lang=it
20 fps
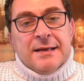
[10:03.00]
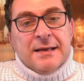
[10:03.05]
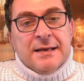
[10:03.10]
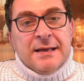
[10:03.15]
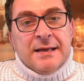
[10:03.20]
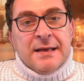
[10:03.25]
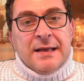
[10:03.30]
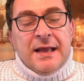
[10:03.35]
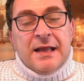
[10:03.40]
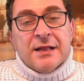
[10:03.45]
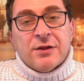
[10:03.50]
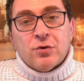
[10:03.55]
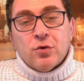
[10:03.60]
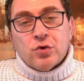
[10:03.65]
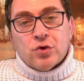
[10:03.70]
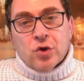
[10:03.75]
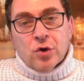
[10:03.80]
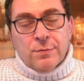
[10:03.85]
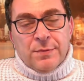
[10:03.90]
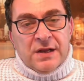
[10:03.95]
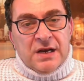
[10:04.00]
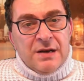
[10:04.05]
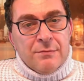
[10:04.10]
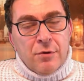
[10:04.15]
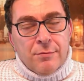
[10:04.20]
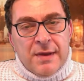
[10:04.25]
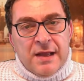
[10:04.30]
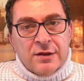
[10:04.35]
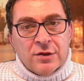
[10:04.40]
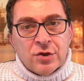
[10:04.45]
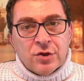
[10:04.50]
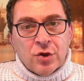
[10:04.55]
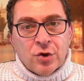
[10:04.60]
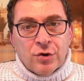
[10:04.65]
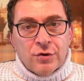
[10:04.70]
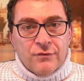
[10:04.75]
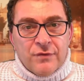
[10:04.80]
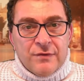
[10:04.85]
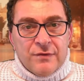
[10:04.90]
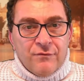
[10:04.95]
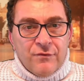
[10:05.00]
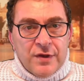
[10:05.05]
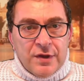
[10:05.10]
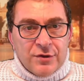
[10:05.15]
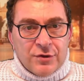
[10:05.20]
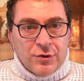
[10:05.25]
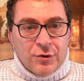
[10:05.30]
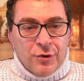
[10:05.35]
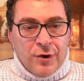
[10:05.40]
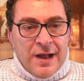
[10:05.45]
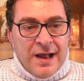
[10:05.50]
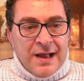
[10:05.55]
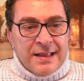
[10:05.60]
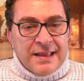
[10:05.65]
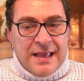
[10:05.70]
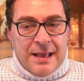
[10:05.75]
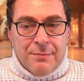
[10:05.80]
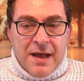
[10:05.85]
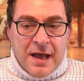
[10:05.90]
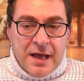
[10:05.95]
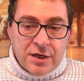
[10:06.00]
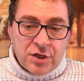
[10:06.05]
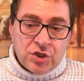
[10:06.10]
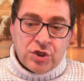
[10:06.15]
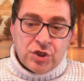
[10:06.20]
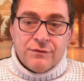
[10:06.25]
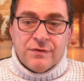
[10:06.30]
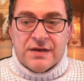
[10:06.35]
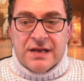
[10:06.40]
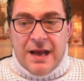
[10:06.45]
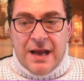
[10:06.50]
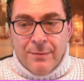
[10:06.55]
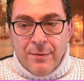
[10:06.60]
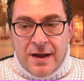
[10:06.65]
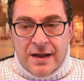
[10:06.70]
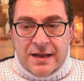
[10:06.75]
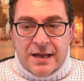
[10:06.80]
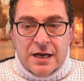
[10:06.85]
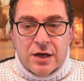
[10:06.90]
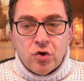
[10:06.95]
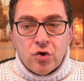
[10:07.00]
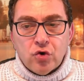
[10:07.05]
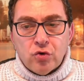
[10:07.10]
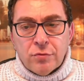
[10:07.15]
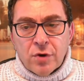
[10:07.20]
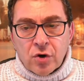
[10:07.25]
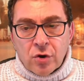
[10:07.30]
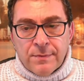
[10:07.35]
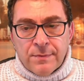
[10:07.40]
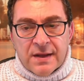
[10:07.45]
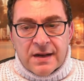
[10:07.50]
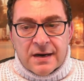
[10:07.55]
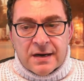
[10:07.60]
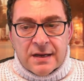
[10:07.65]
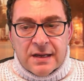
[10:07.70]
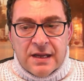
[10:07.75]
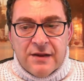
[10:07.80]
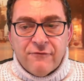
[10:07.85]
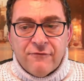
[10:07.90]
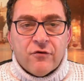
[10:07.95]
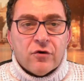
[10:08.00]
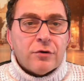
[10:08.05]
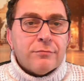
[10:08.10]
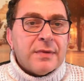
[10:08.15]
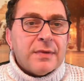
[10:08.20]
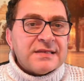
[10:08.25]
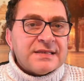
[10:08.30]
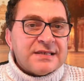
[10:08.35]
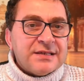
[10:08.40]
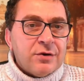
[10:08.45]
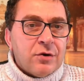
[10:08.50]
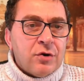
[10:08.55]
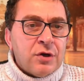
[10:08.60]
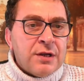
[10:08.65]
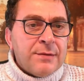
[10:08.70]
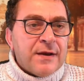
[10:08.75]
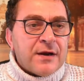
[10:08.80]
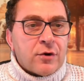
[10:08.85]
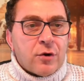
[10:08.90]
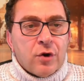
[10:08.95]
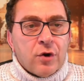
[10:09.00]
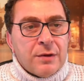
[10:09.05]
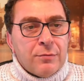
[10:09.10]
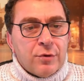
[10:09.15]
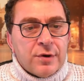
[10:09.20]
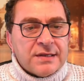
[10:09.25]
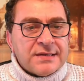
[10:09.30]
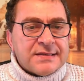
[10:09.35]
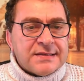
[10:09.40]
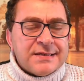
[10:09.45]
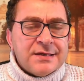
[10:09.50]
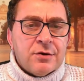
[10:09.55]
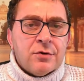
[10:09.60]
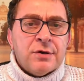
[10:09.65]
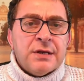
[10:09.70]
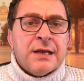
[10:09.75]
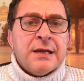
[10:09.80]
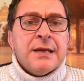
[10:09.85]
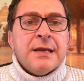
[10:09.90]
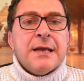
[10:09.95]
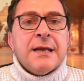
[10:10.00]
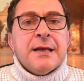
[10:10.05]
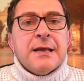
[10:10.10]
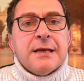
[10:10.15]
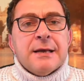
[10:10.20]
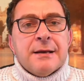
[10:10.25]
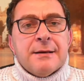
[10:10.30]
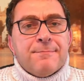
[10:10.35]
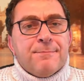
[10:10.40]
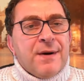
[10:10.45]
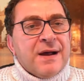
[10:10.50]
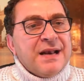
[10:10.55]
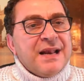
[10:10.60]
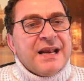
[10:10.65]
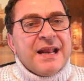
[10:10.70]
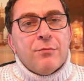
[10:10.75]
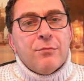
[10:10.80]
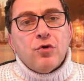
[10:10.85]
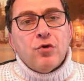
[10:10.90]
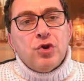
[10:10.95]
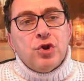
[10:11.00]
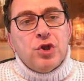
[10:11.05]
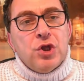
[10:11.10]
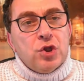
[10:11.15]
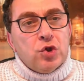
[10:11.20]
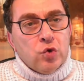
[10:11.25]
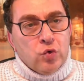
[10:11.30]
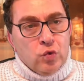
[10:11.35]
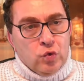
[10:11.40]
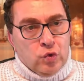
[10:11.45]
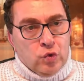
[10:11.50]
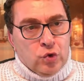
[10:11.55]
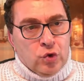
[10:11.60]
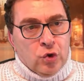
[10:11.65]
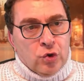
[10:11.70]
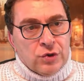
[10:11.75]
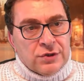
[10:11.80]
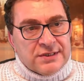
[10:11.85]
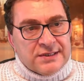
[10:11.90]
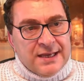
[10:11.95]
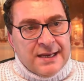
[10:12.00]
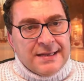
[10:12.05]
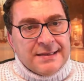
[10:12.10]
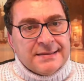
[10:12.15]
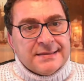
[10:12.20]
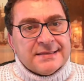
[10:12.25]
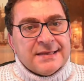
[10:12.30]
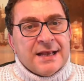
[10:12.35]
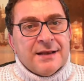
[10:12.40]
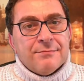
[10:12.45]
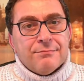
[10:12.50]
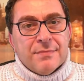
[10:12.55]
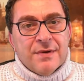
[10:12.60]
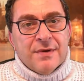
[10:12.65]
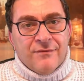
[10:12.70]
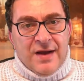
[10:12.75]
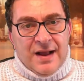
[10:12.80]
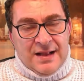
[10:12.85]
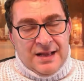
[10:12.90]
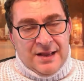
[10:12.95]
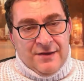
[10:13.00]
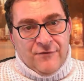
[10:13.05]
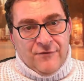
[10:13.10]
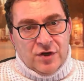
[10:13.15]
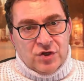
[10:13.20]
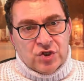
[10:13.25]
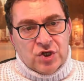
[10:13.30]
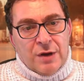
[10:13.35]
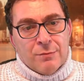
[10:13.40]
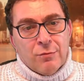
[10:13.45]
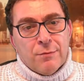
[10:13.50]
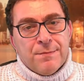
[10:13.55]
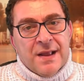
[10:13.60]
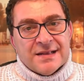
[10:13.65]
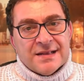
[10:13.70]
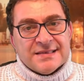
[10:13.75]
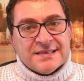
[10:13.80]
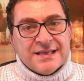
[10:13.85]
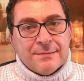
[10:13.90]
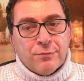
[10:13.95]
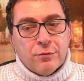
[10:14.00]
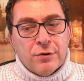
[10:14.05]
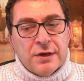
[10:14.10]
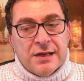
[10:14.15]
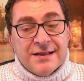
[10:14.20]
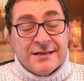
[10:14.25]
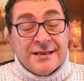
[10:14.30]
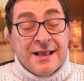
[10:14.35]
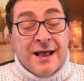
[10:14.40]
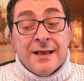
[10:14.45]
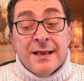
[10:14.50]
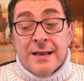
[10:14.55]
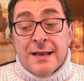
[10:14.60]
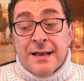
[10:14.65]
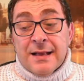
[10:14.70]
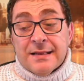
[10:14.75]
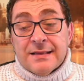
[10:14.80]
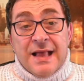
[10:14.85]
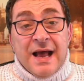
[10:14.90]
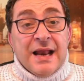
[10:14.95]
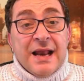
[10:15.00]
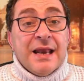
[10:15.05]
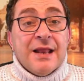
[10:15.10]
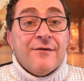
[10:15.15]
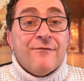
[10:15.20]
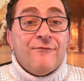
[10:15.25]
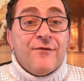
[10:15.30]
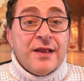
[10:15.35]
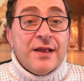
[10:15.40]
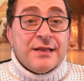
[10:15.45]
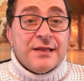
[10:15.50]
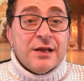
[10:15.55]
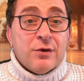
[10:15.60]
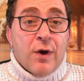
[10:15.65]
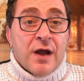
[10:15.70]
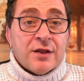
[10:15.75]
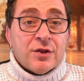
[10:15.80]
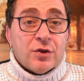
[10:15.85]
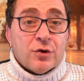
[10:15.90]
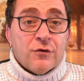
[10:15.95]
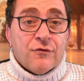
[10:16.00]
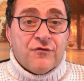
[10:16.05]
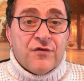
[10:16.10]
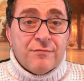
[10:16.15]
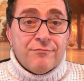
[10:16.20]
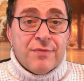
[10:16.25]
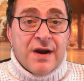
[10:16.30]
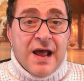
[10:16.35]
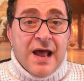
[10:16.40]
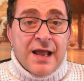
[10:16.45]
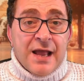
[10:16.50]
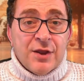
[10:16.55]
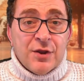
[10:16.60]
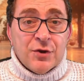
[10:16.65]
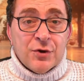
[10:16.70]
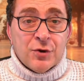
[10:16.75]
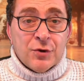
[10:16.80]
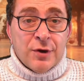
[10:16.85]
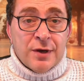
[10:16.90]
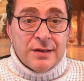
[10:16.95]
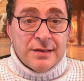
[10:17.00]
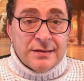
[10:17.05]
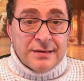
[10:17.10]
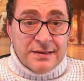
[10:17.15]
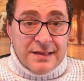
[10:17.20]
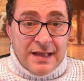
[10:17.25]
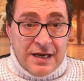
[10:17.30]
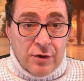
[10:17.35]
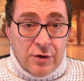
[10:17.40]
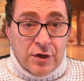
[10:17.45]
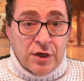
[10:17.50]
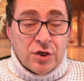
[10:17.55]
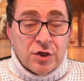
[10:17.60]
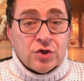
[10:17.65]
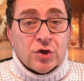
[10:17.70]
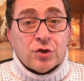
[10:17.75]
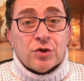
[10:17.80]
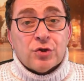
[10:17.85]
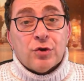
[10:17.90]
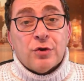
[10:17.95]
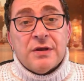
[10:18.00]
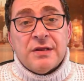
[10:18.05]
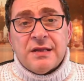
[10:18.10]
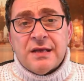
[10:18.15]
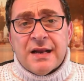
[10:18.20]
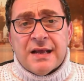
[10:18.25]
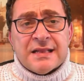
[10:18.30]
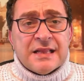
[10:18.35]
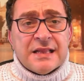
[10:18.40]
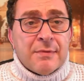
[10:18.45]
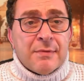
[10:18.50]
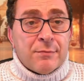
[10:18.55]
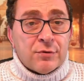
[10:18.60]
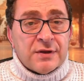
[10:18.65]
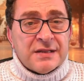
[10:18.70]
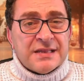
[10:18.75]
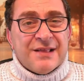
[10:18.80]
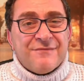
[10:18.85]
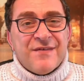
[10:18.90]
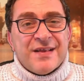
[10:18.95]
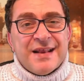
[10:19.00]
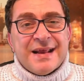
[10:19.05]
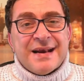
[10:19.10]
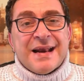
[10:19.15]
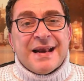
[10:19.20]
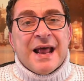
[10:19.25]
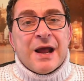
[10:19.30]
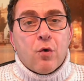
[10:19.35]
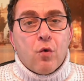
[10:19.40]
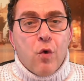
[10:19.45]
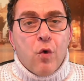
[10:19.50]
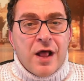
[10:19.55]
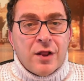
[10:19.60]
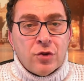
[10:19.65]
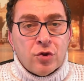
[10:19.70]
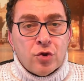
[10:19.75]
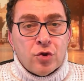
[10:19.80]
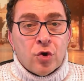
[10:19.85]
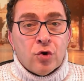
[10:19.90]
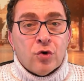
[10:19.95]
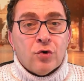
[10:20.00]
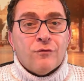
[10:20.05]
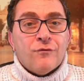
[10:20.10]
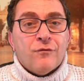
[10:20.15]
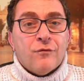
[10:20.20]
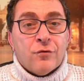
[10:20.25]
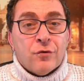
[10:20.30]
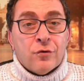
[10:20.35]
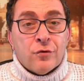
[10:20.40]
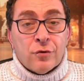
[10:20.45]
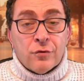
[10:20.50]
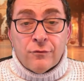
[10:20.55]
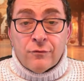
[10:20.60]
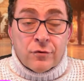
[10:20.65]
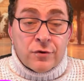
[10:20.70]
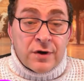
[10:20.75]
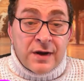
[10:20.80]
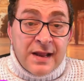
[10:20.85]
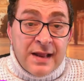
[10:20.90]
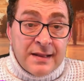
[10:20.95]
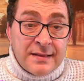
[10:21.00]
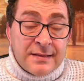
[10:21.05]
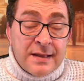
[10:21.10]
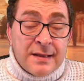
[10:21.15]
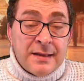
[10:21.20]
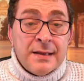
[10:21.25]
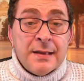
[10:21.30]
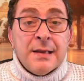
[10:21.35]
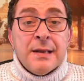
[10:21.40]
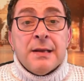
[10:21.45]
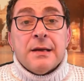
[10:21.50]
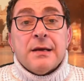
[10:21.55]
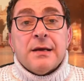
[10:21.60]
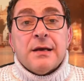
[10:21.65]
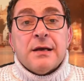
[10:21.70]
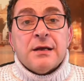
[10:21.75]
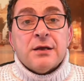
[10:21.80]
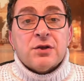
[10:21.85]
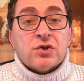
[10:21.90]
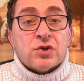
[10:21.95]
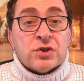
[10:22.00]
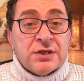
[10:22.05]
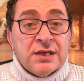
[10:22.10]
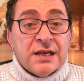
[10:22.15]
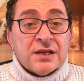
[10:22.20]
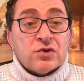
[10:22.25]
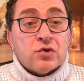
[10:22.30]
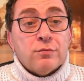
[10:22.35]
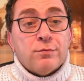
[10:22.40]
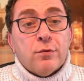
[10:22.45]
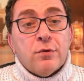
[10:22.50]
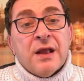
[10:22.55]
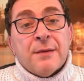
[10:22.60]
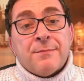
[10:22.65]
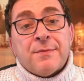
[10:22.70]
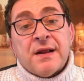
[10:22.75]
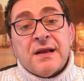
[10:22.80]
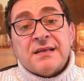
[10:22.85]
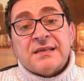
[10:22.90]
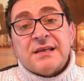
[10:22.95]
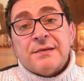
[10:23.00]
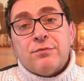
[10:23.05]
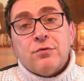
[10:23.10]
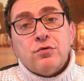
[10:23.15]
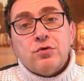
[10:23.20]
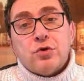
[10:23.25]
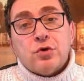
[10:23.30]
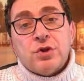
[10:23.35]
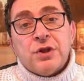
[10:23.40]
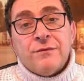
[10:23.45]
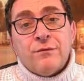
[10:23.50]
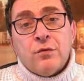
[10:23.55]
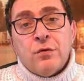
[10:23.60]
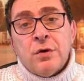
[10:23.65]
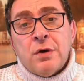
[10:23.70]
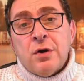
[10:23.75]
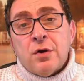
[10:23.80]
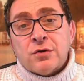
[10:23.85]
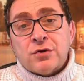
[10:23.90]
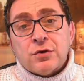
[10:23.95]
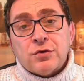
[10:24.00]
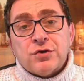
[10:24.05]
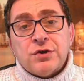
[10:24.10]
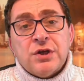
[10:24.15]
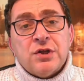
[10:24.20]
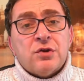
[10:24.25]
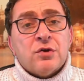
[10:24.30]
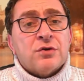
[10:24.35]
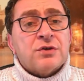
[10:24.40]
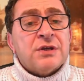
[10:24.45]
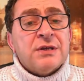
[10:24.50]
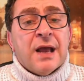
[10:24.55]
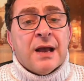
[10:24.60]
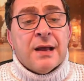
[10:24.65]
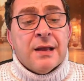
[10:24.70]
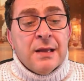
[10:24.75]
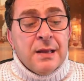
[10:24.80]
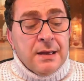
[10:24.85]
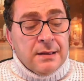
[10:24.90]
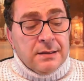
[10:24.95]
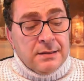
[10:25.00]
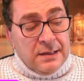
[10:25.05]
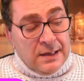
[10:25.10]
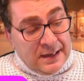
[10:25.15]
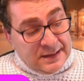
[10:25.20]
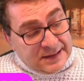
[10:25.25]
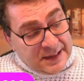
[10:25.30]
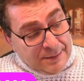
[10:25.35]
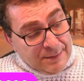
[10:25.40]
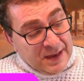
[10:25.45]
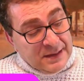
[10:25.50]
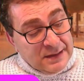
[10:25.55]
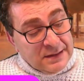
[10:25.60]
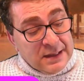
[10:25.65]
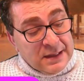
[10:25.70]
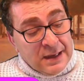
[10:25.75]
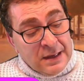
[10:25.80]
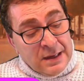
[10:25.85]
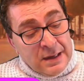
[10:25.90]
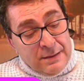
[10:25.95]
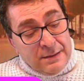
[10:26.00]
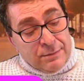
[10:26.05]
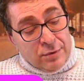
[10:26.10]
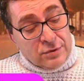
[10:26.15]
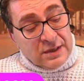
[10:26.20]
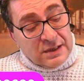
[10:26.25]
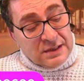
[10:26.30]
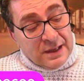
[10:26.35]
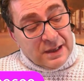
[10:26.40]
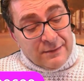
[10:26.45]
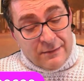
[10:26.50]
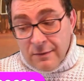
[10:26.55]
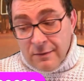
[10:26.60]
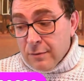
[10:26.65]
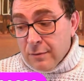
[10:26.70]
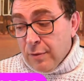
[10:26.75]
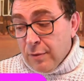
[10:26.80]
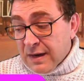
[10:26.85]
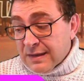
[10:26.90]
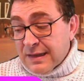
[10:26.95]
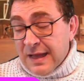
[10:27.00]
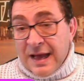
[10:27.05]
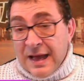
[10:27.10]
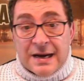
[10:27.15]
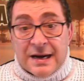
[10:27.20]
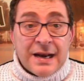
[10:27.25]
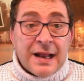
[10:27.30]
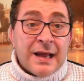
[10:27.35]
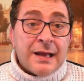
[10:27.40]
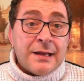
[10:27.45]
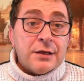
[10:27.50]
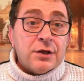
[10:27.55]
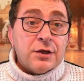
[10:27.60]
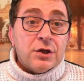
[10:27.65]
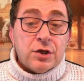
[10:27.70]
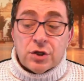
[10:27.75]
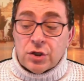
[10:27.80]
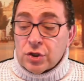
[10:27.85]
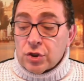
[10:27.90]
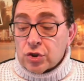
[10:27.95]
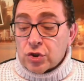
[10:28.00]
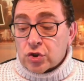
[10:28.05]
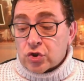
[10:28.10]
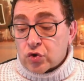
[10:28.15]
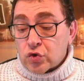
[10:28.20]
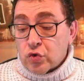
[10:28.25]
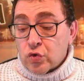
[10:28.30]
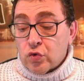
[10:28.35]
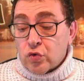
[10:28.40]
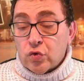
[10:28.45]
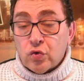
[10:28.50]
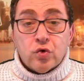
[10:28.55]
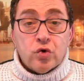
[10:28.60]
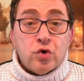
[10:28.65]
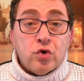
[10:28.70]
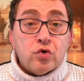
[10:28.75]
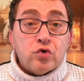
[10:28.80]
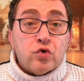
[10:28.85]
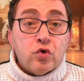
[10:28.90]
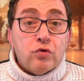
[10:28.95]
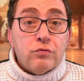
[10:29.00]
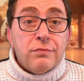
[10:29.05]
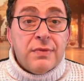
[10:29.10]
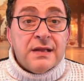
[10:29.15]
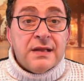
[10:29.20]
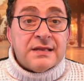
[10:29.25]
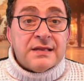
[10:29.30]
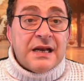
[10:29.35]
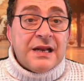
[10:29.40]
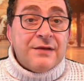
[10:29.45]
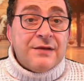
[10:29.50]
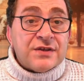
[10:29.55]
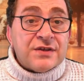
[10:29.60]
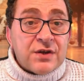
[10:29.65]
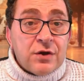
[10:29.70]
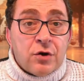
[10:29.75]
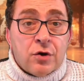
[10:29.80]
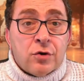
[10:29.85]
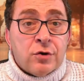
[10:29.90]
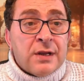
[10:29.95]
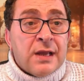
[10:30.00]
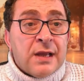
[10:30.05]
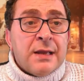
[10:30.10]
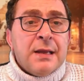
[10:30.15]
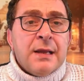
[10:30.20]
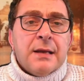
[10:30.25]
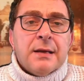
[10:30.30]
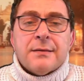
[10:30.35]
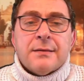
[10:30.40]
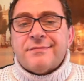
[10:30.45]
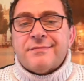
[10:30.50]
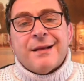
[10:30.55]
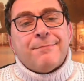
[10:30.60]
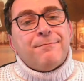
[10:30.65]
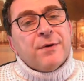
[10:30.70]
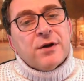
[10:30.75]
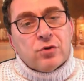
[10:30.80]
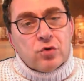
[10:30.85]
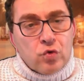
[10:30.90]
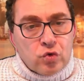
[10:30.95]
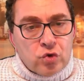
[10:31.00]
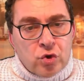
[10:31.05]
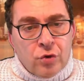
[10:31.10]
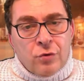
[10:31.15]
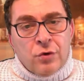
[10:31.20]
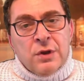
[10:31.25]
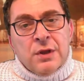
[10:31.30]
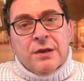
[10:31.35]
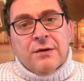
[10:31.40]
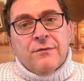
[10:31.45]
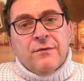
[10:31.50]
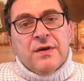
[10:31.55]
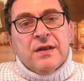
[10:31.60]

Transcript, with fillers: eh, è tutto per il momento, vi invito a chiamarci, vi diamo anche il numero per informazioni, per collaborazioni, eh, parleremo di tutto senza bavaglie. Facciamo Piazza Pulita dal 24 febbraio dalle ore 18 in diretta, ma potrete vederla quando vorrete eh, sia su pugliapress.tv, il nostro sito, sia direttamente potete eh, guardarla eh, su YouTube, in televisione, dappertutto.